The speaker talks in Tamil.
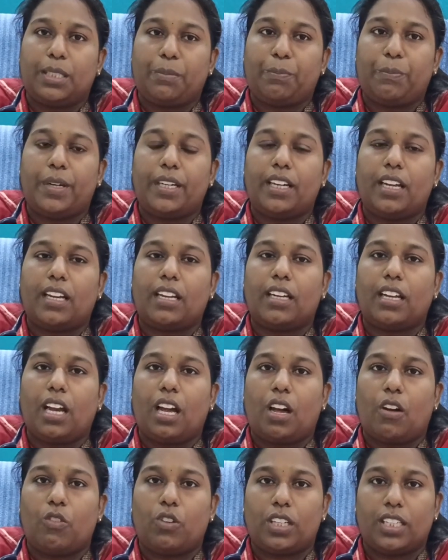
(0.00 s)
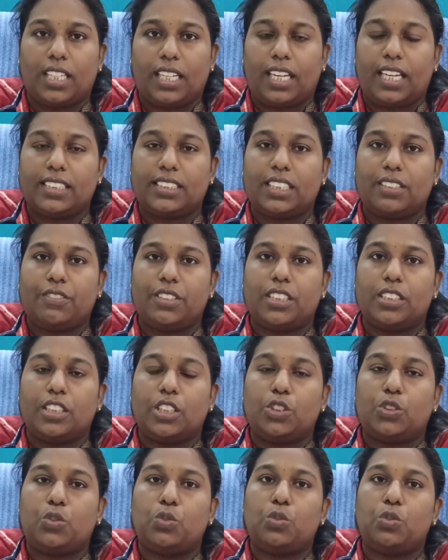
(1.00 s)
ஸ்கிப் பண்ணாங்கன்னா அவங்கள ரிலாக்ஸாக
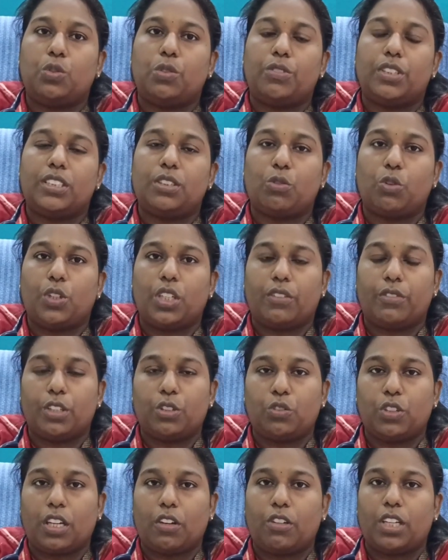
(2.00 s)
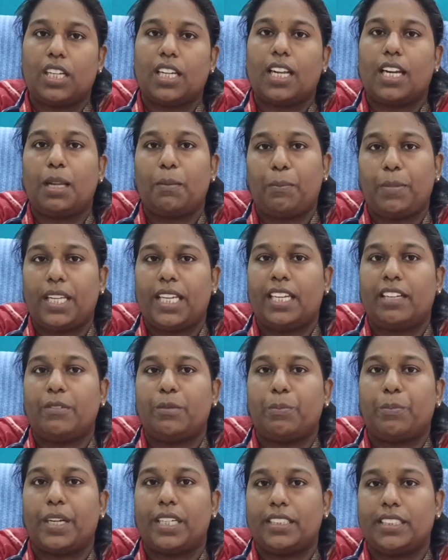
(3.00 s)
விடுங்க டூ ஹவர்ஸ் ஒன் ஹவர் கூட அவங்க நல்லா ப்ளே
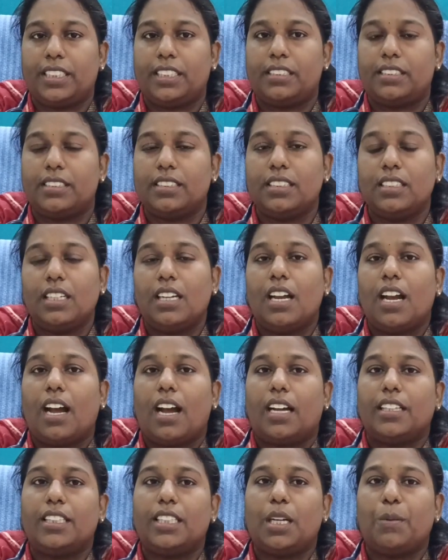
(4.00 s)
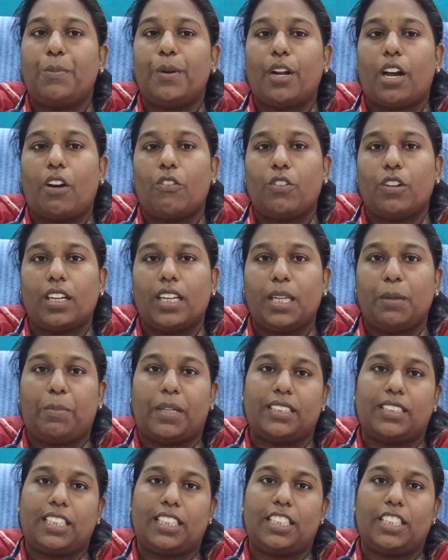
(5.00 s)
பண்ணிவிட்டு அதுக்கப்புறம் அவங்களே
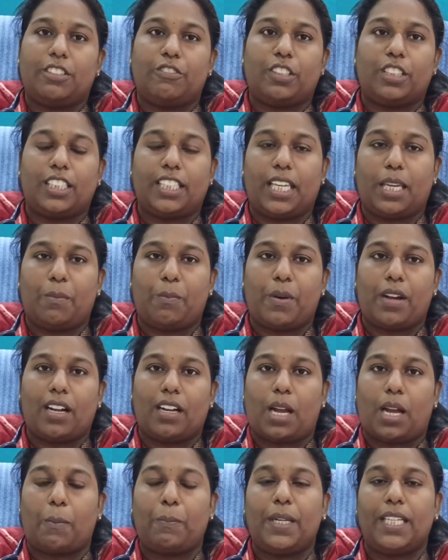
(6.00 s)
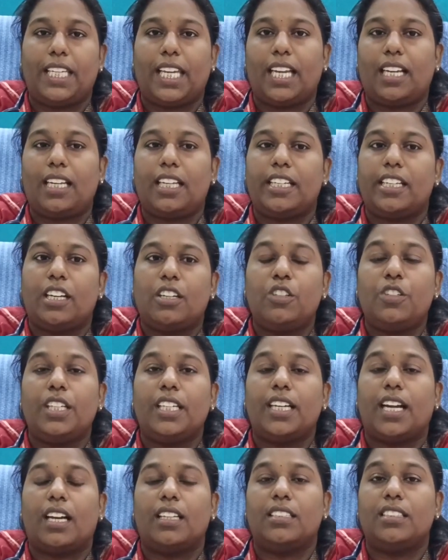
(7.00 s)
பசிக்குதுன்னு வந்து கேட்பாங்க அப்படி கேட்கலனாலும்
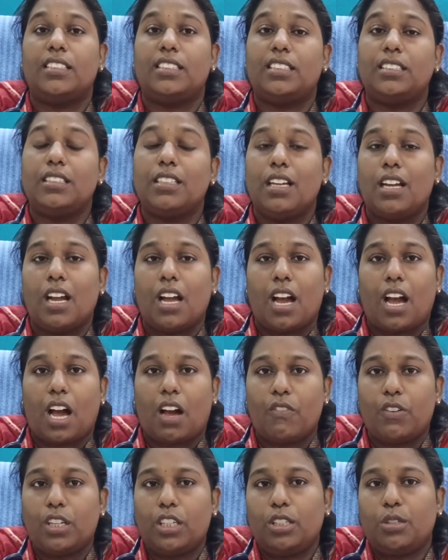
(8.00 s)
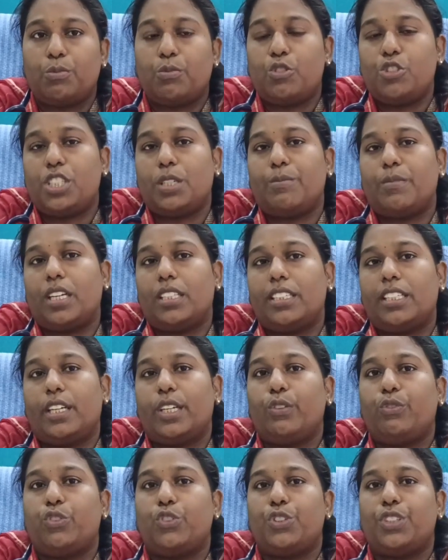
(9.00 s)
நீங்கள் அடுத்து அவங்களுக்கு பிடிச்ச
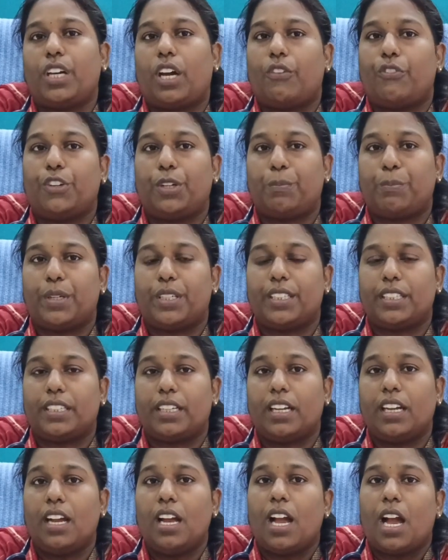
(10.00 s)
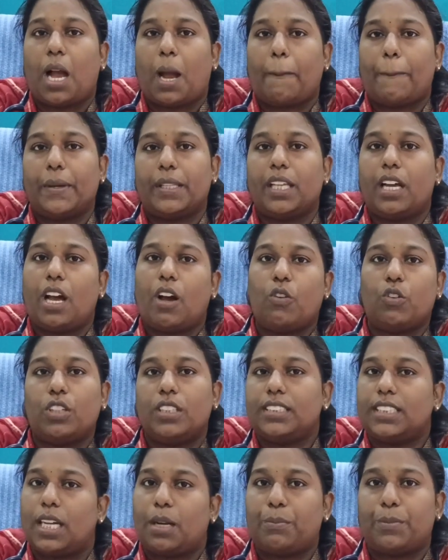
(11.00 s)
மாதிரியான ஃபுட்டை ஆஃபர் பண்ணுங்கள் அப்போ தான்
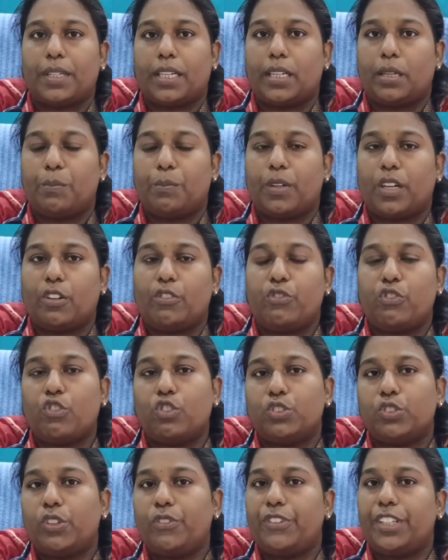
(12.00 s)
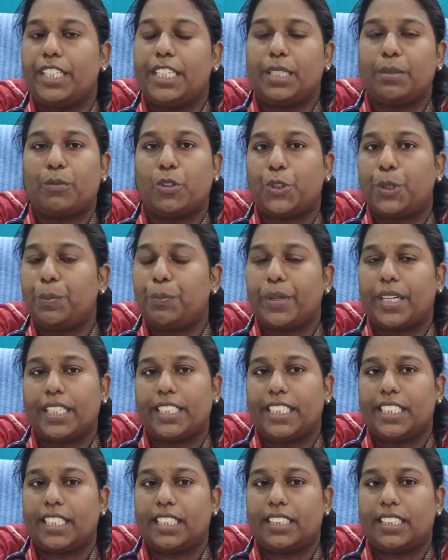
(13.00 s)
அவங்க சாப்பிட ஆரம்பிப்பாங்க ஃபோர்ஸோ ஃபீடிங் மட்டும்
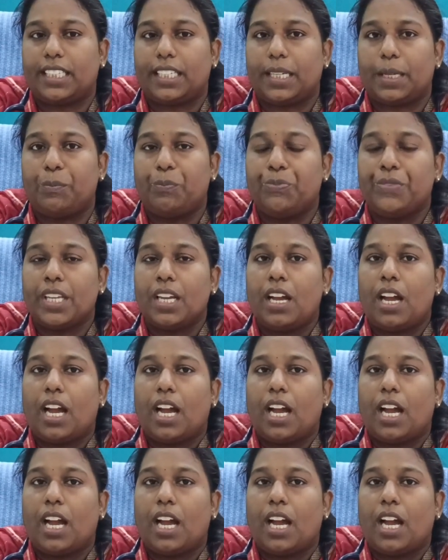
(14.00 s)
பண்ணிடாதீங்க